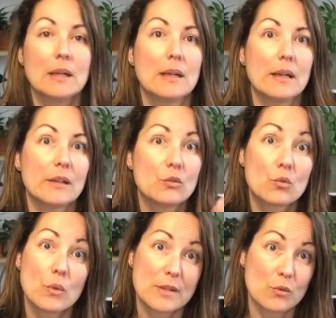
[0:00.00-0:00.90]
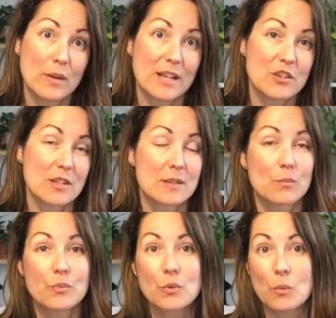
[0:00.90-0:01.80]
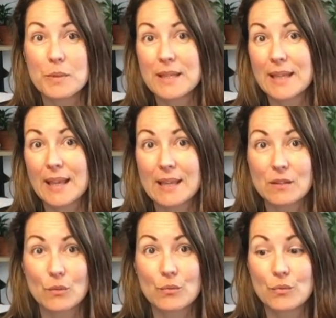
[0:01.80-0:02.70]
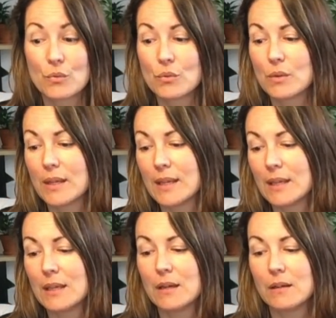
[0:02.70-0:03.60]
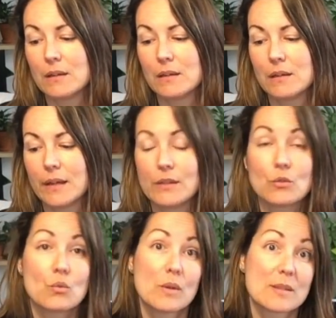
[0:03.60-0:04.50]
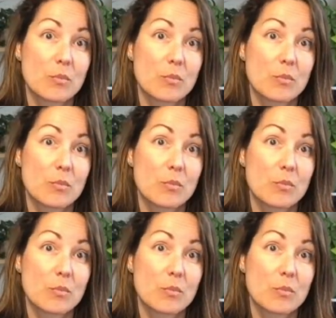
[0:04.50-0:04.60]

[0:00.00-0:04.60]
Euh, du coup, elles sont cachées. C'est plus compliqué à être vu euh, et, du coup, elles se